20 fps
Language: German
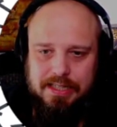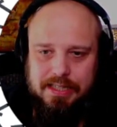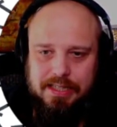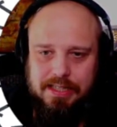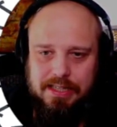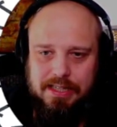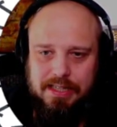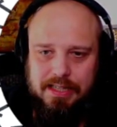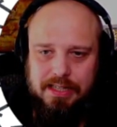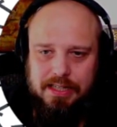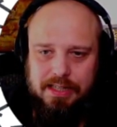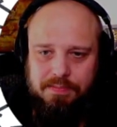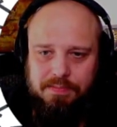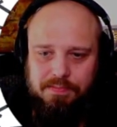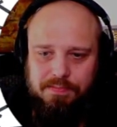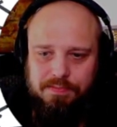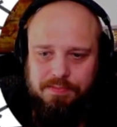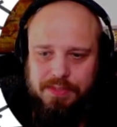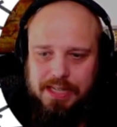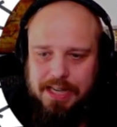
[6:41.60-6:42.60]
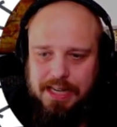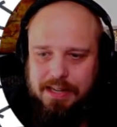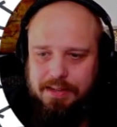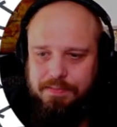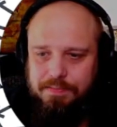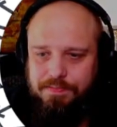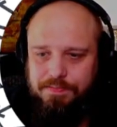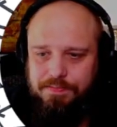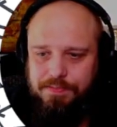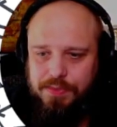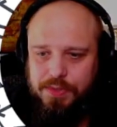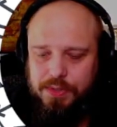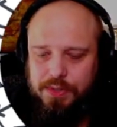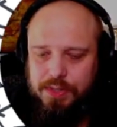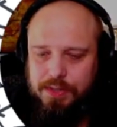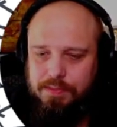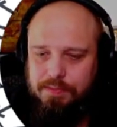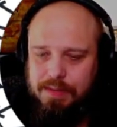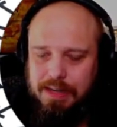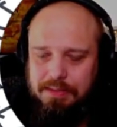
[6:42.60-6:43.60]
Ähm, ja,
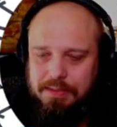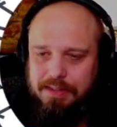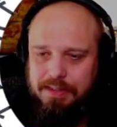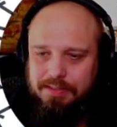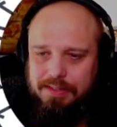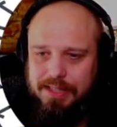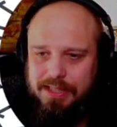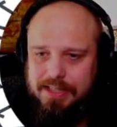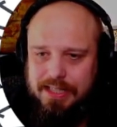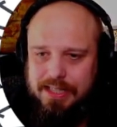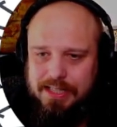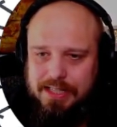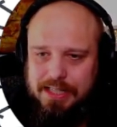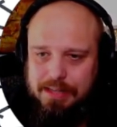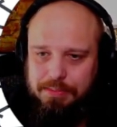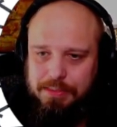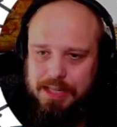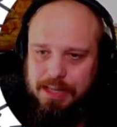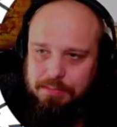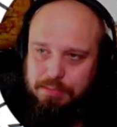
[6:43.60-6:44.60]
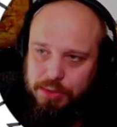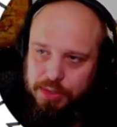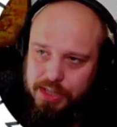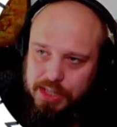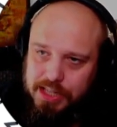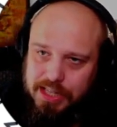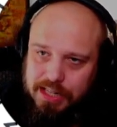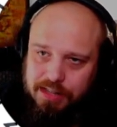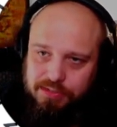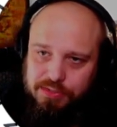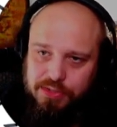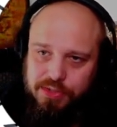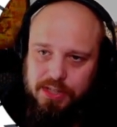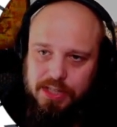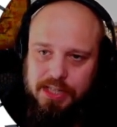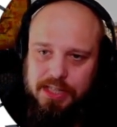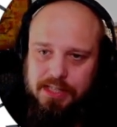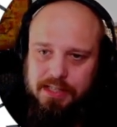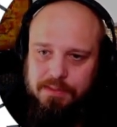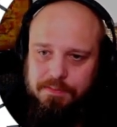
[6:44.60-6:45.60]
gut. Aber wie gesagt, ich habe keinen Bock hier drauf zu
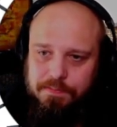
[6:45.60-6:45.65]
gehen.